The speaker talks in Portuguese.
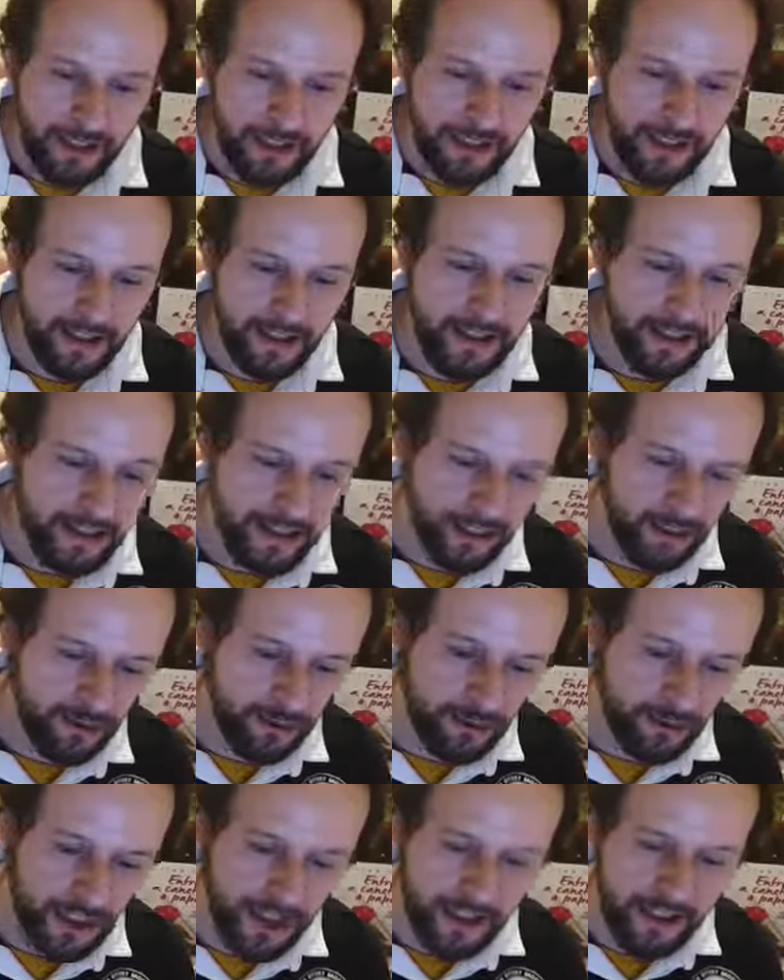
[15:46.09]
Quem quiser
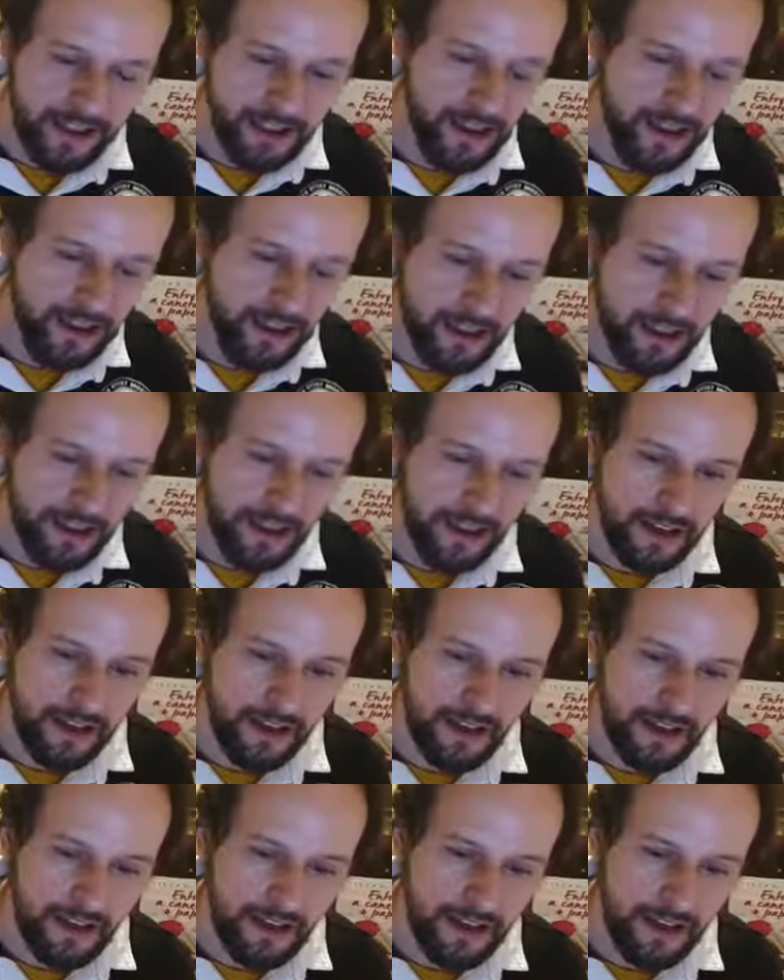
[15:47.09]
sugerir aí
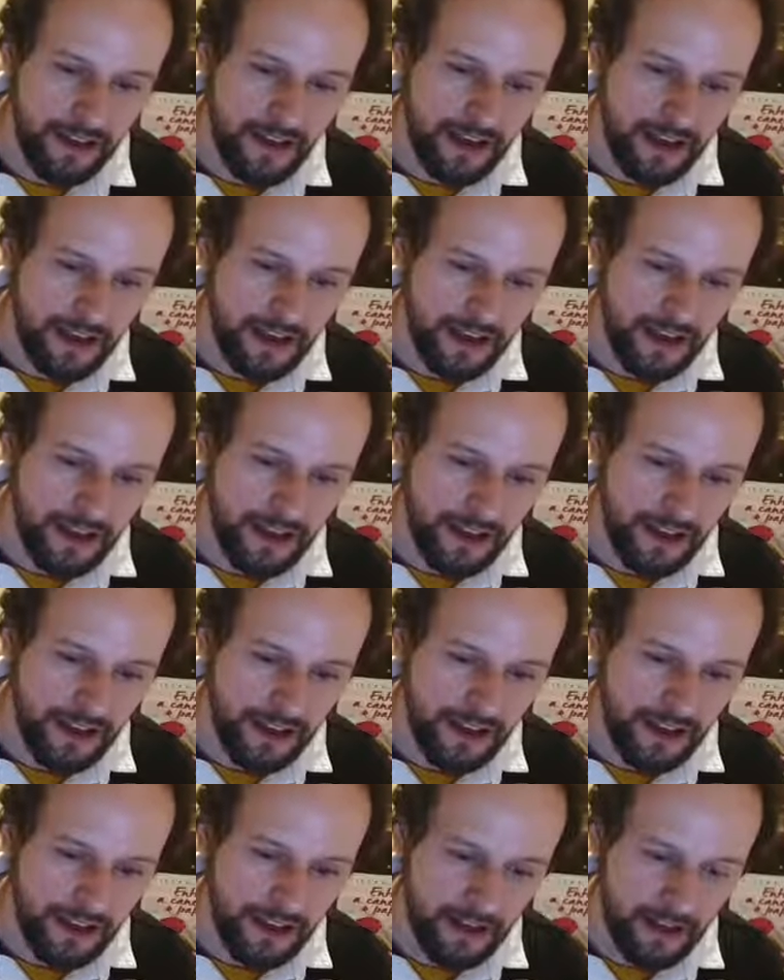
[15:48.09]

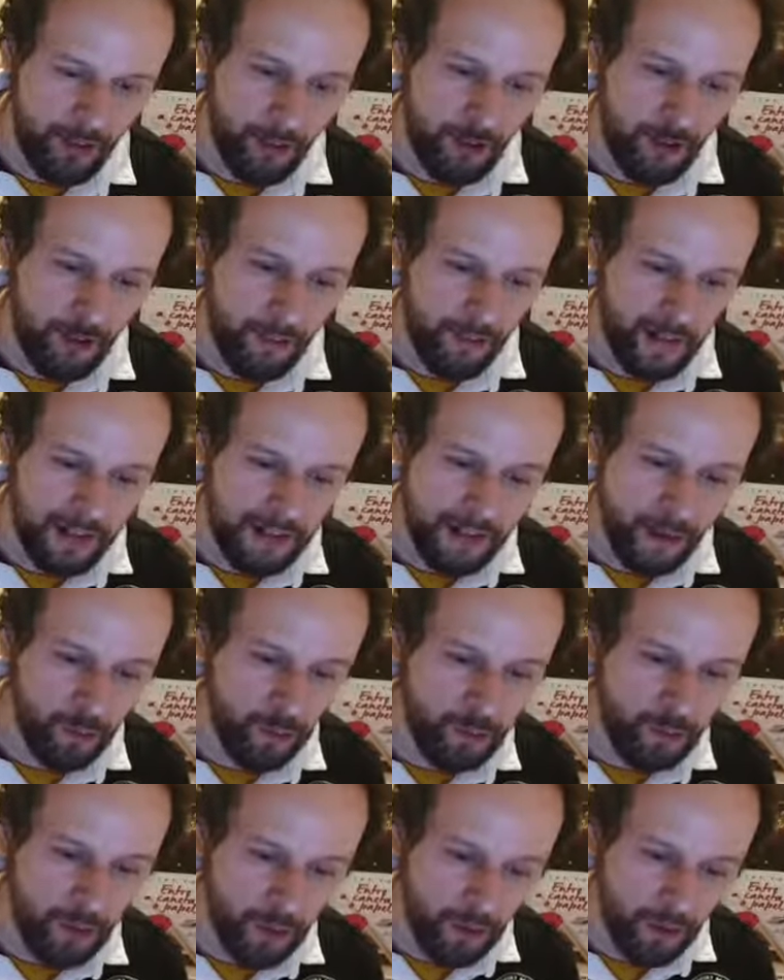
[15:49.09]
é, obras,
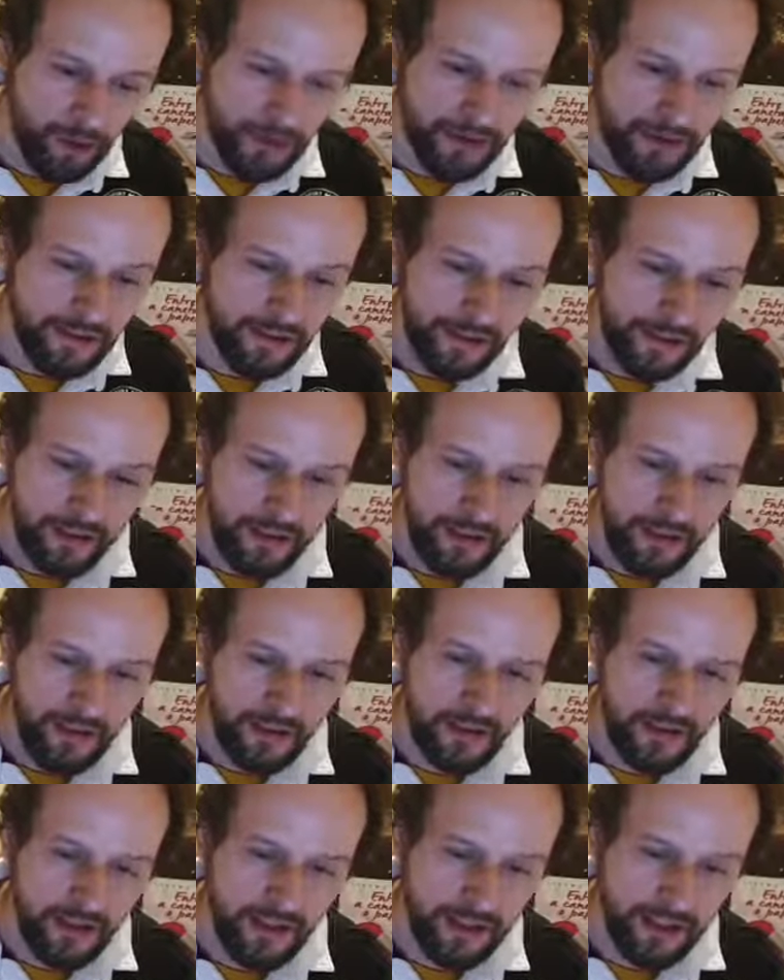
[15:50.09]
autores,
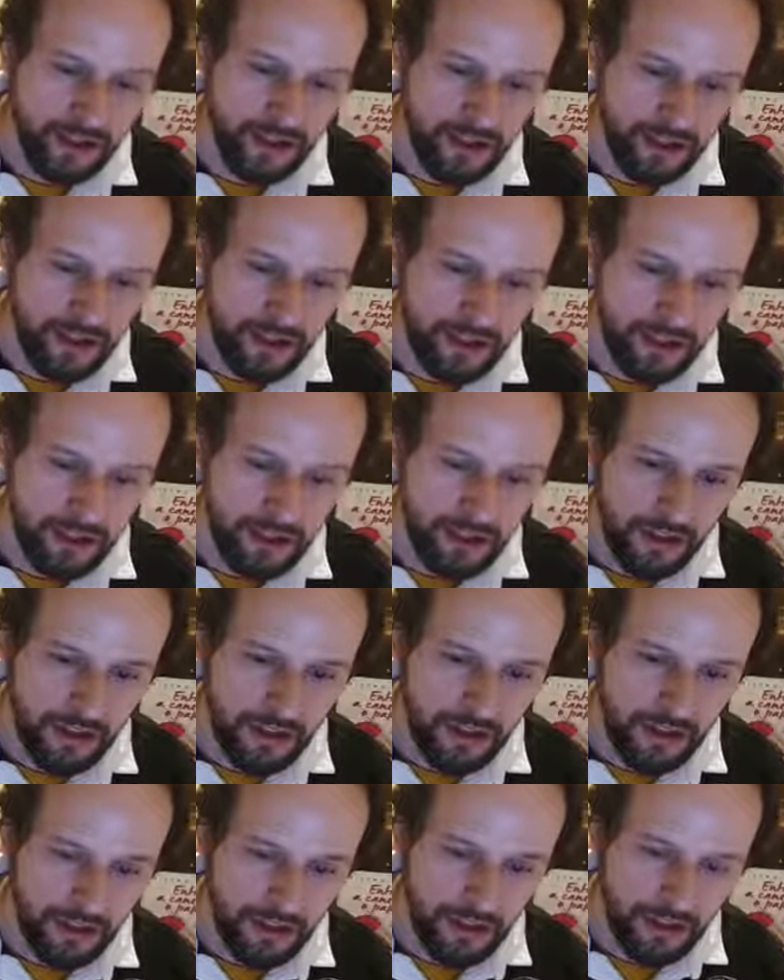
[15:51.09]
né? A gente
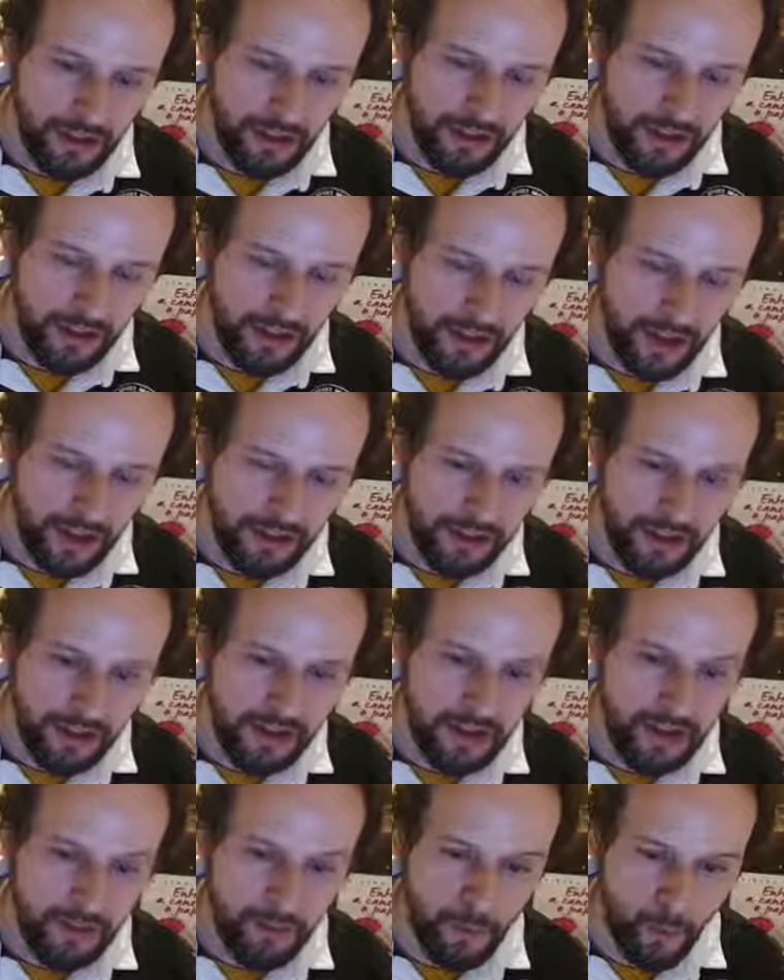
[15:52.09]
é,
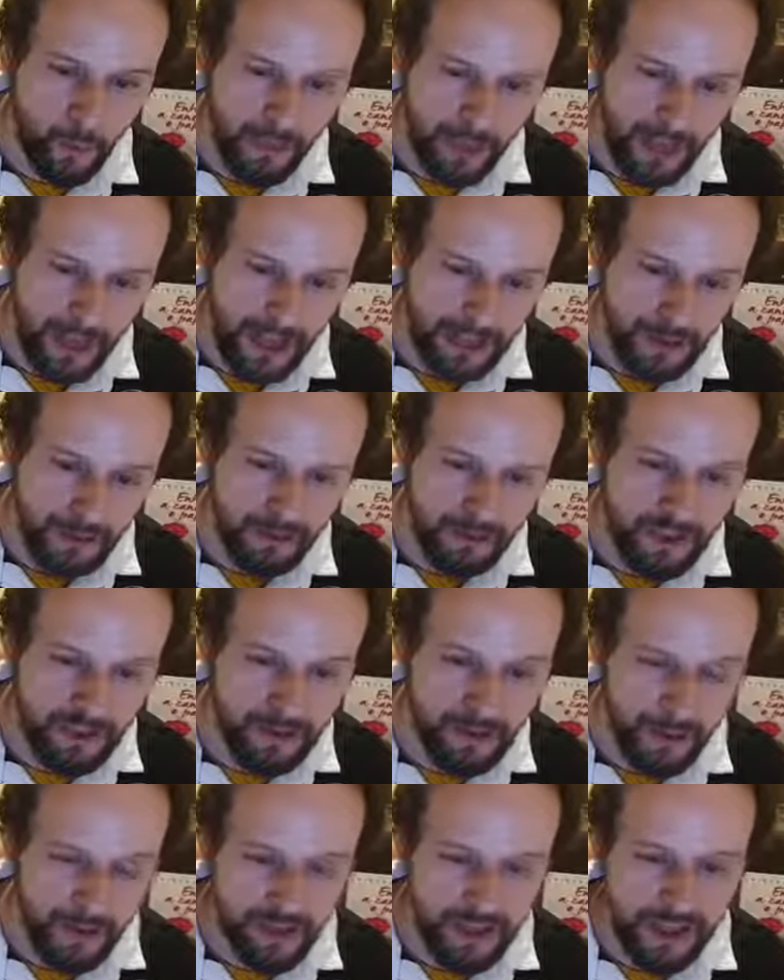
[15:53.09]
aceita de bom grado. Fiz
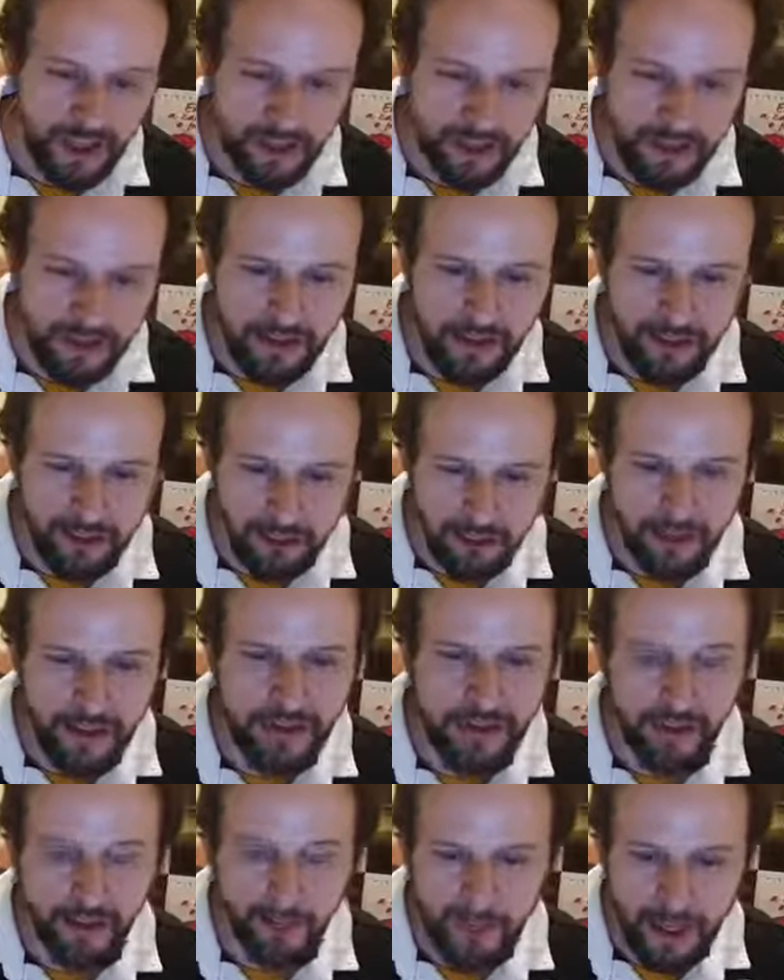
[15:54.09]
novas aquisições
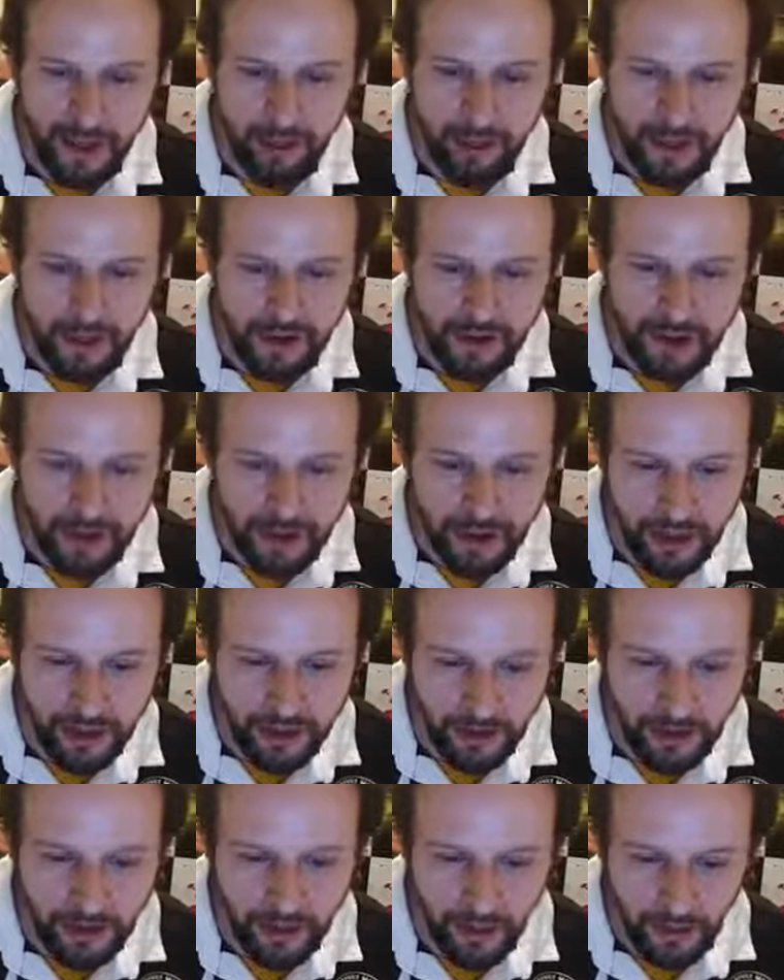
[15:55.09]
também,
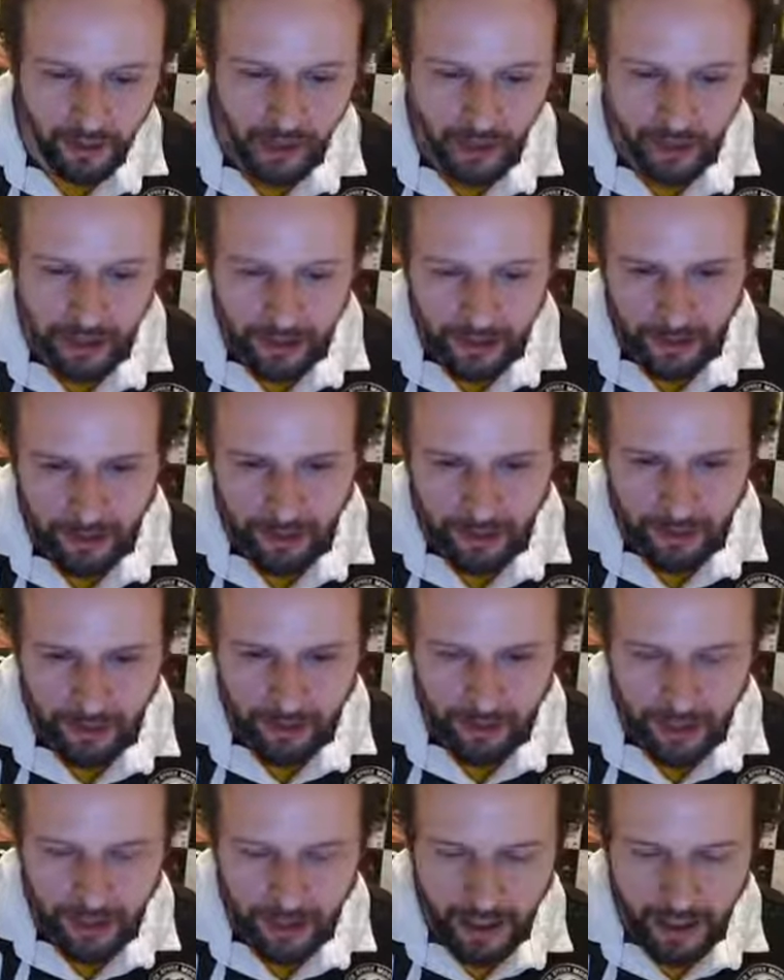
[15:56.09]
prestigiando,
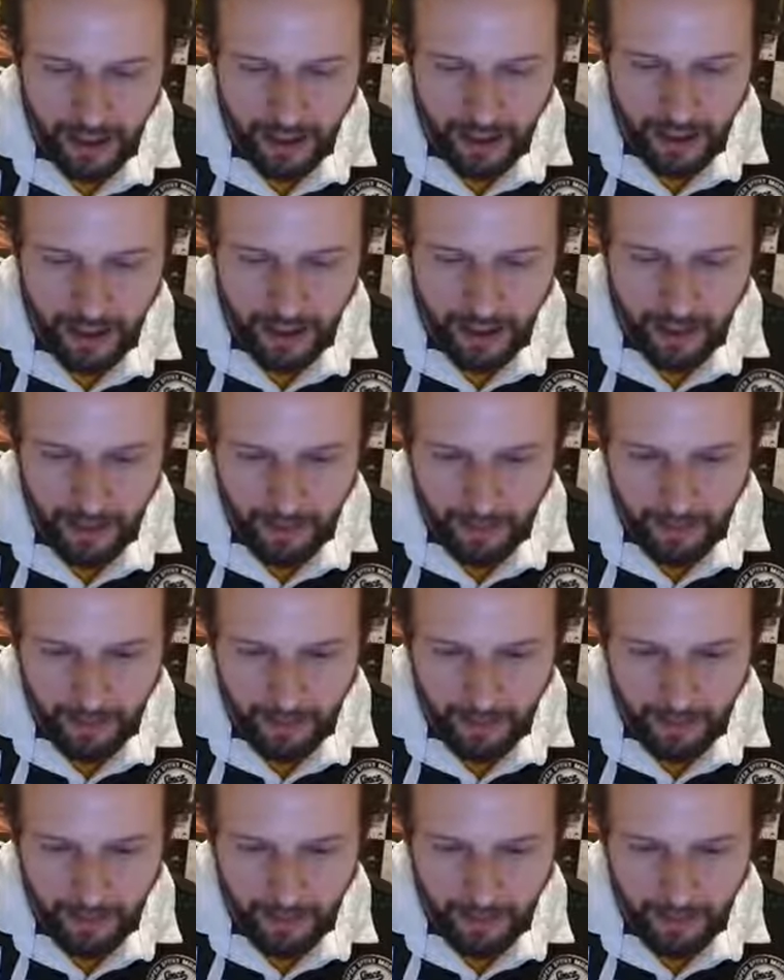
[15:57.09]
não é,